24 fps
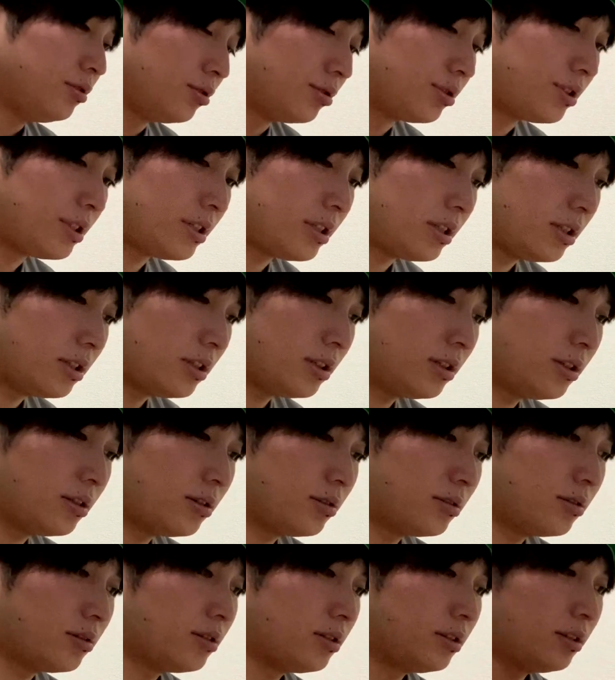よし、
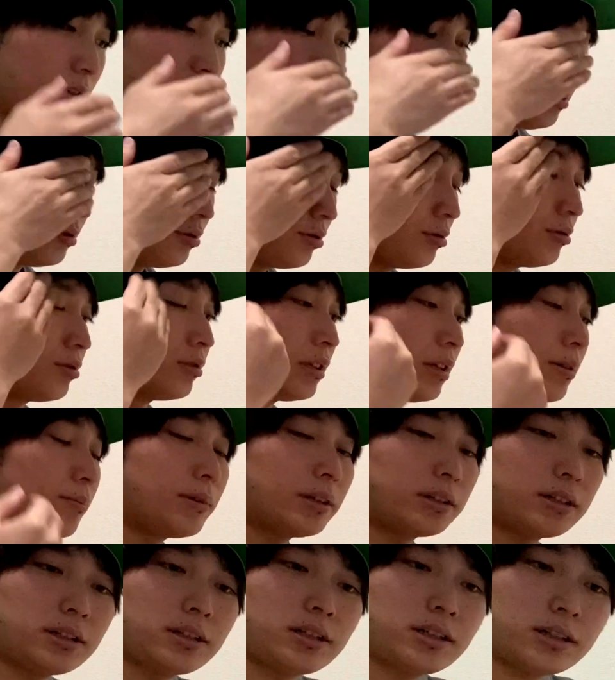ちょっとね、ま
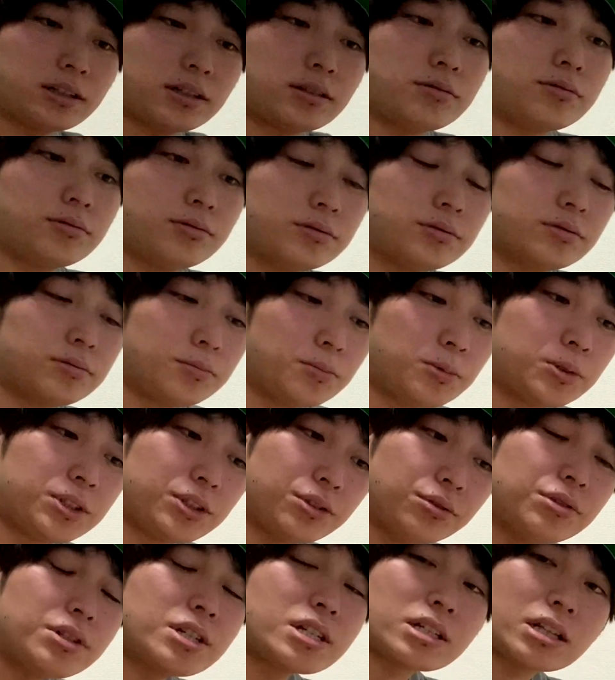たなんか今度もう
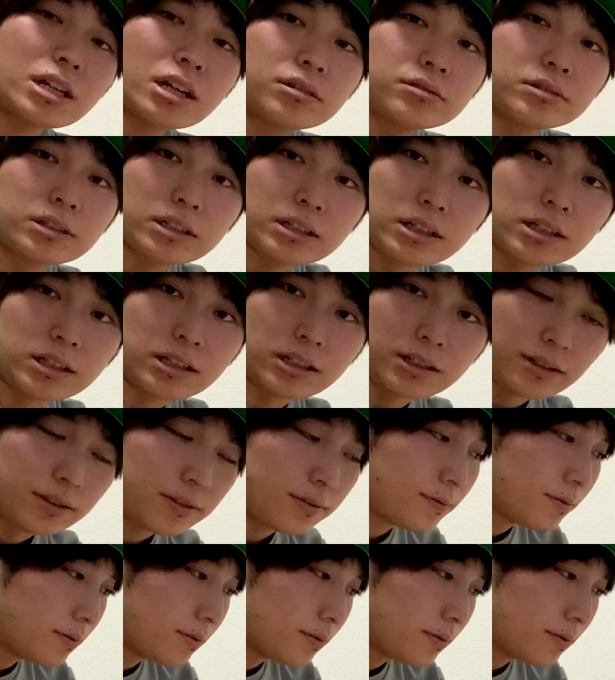一人じゃなくて、なんか